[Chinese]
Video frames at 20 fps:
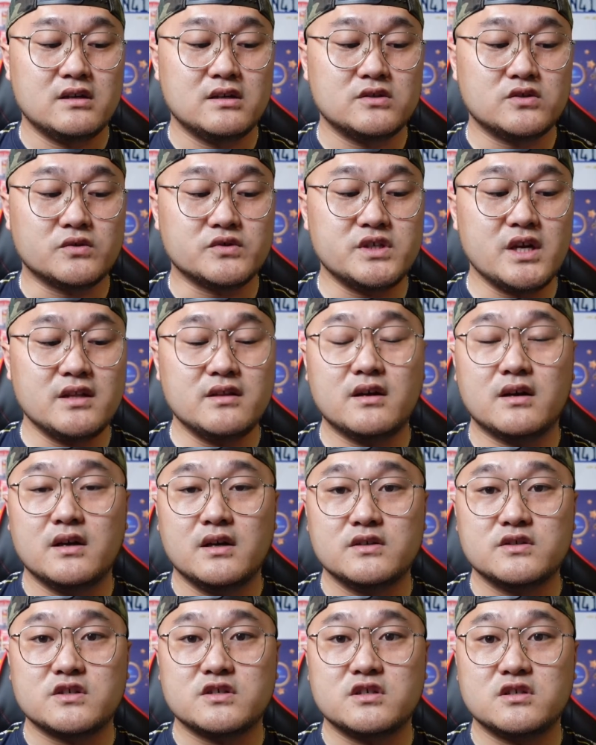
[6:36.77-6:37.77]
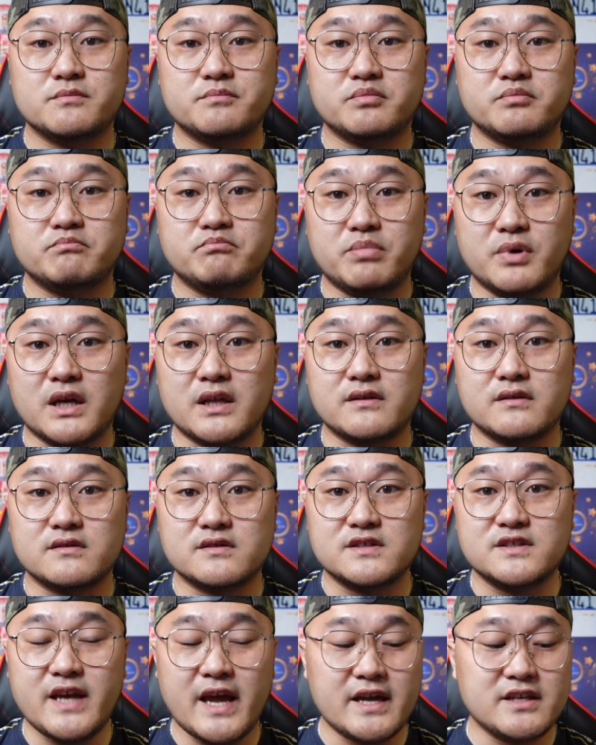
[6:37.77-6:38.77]
首先呢就是。本
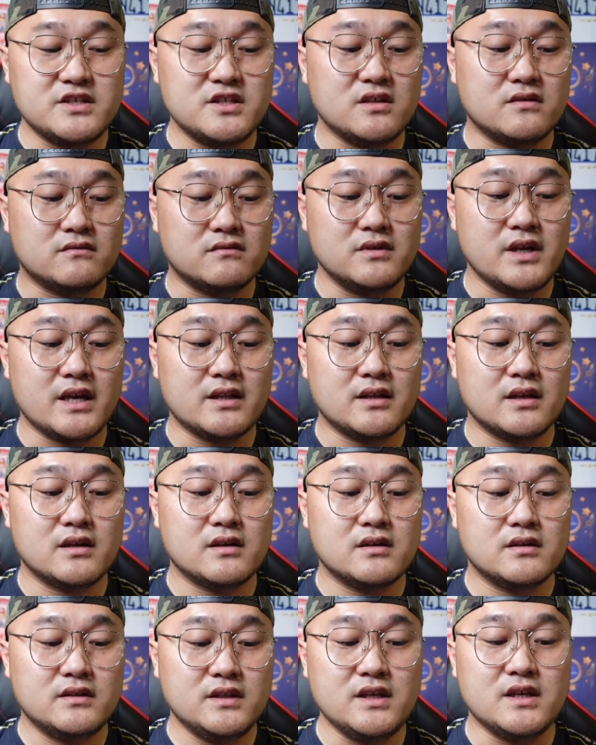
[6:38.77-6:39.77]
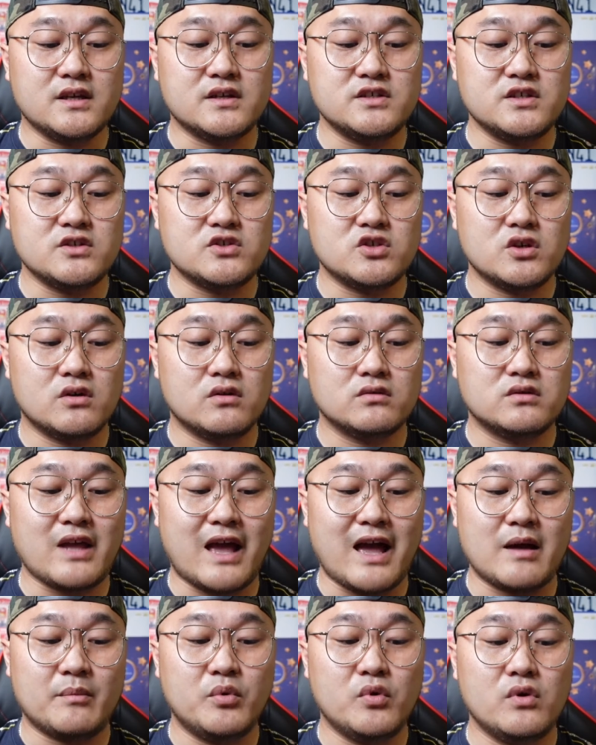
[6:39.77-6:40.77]
赛季武磊的第一个进球，打
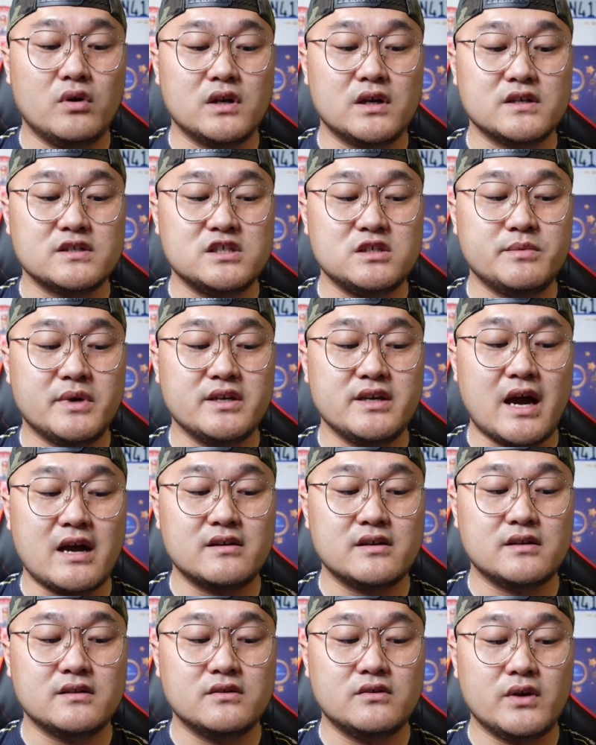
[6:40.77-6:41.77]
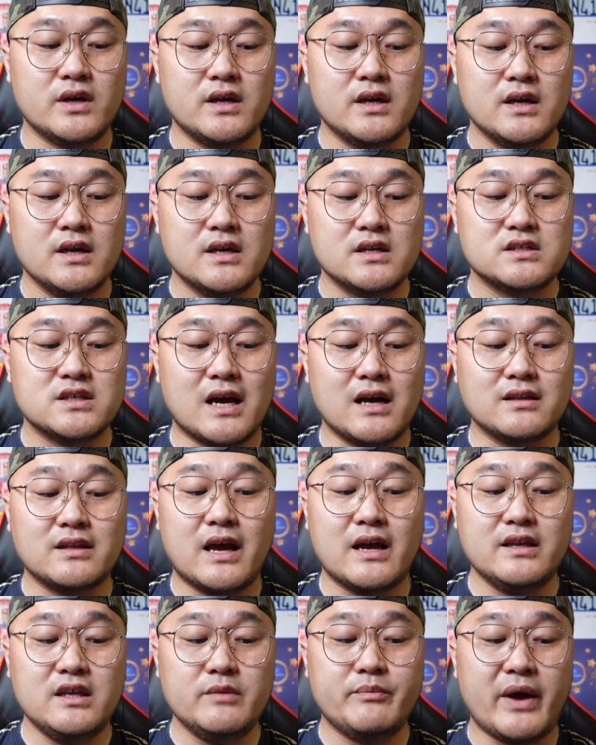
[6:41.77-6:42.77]
破了西班牙人队长
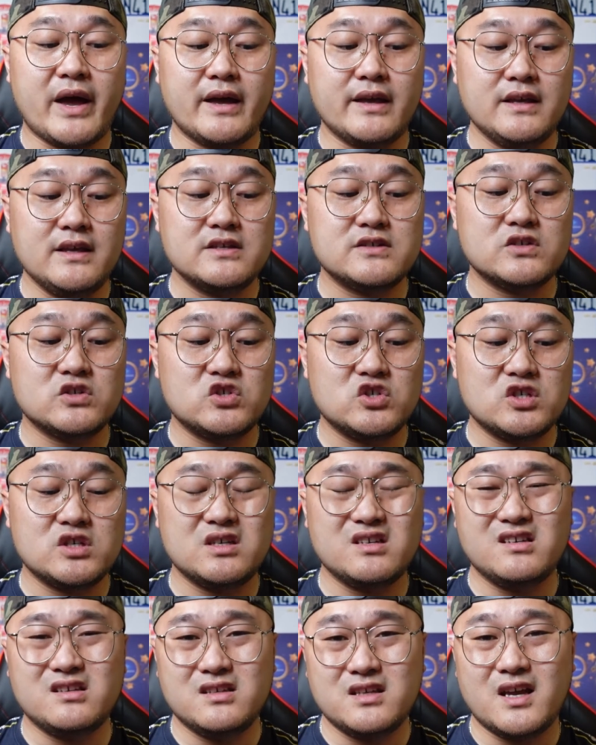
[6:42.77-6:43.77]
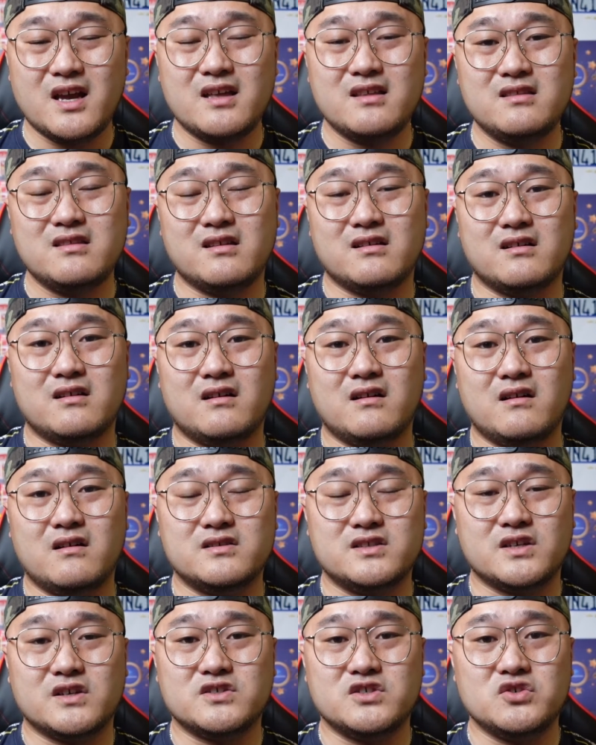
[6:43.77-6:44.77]
达一百一十七天的
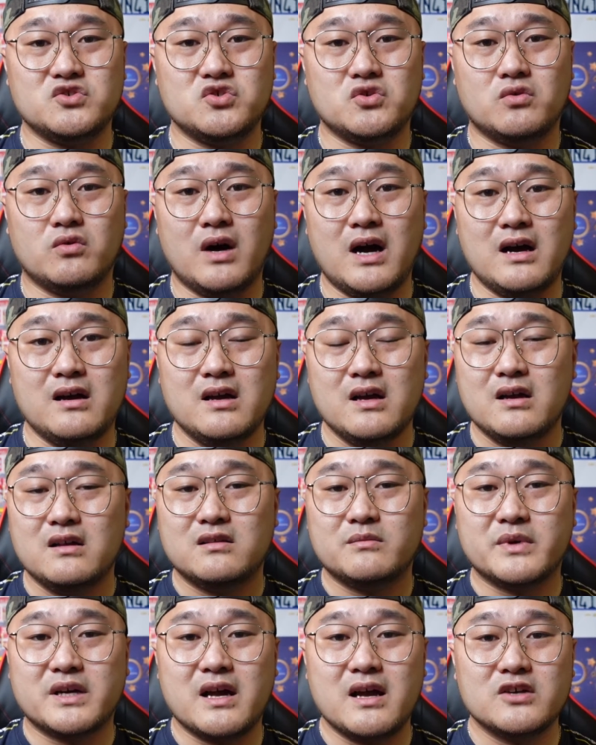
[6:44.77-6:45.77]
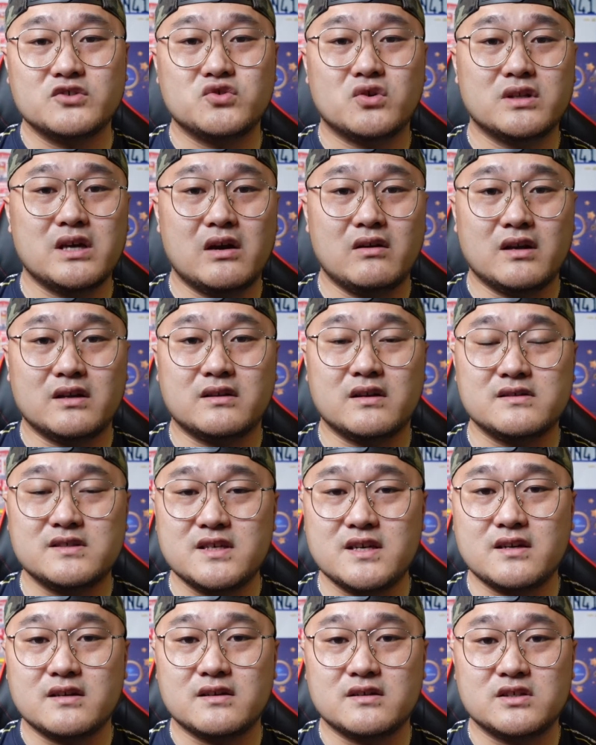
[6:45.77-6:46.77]
这个进球荒。那么刚刚说到了他
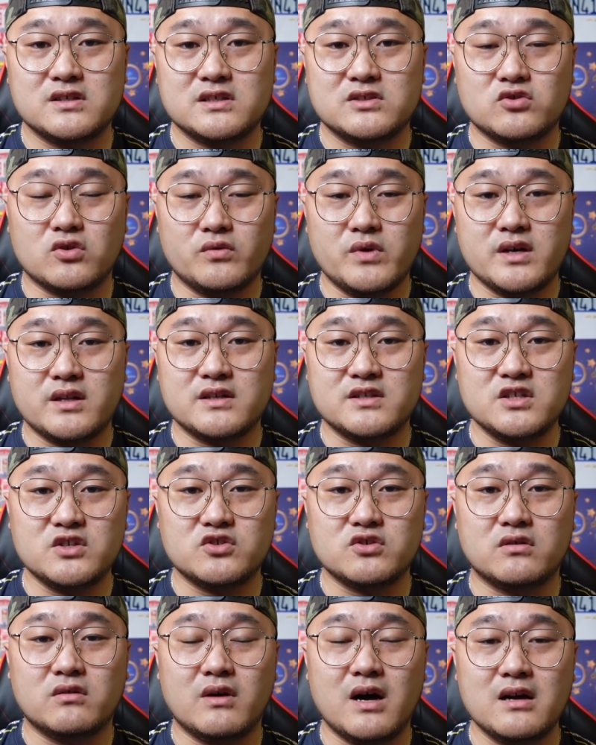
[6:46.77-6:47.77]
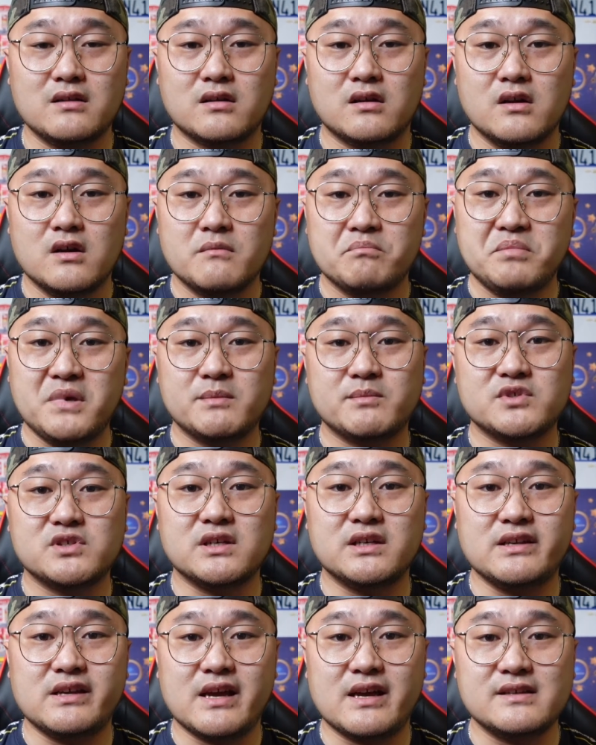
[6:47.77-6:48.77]
这个所谓的进球荒呢，并不是
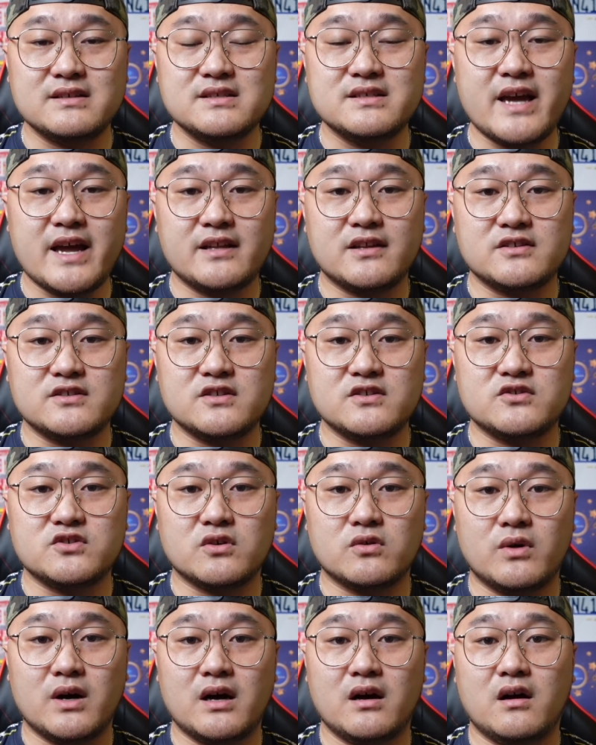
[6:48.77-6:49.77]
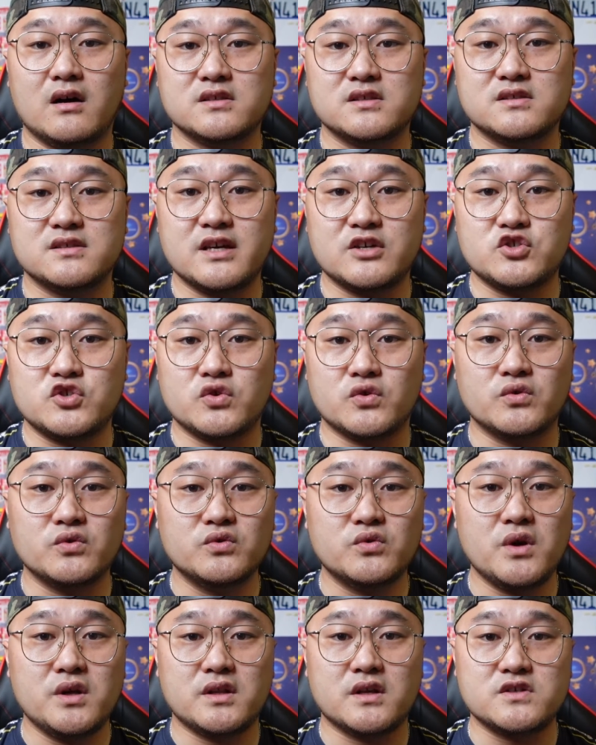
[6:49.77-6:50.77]
联赛的进球荒啊，是在球
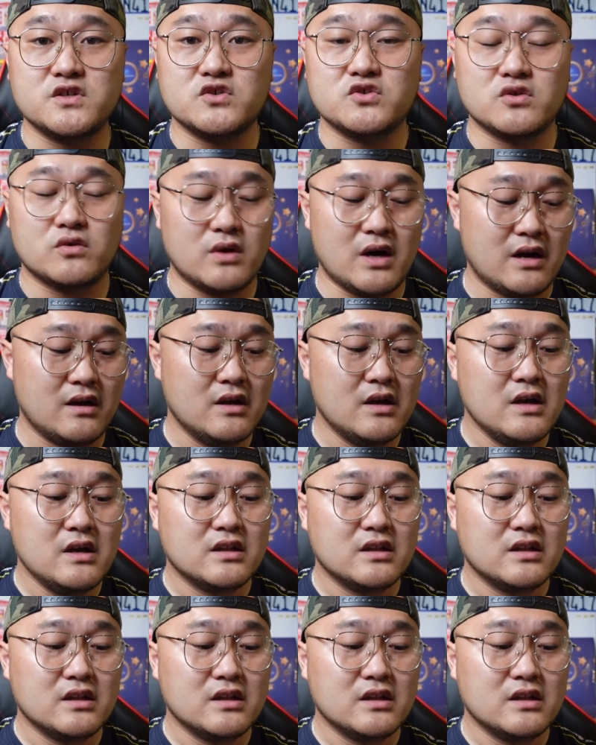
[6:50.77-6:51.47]
队的进球荒。